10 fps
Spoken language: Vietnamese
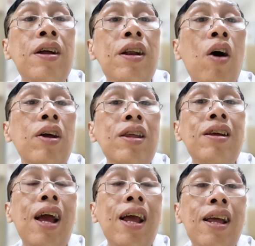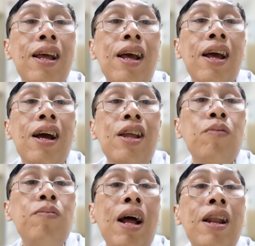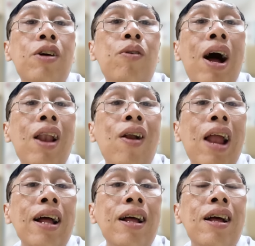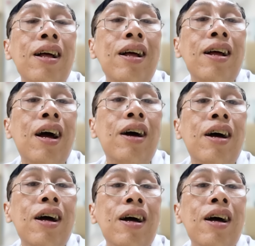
rồi như vậy chúng ta đừng quá lo lắng à,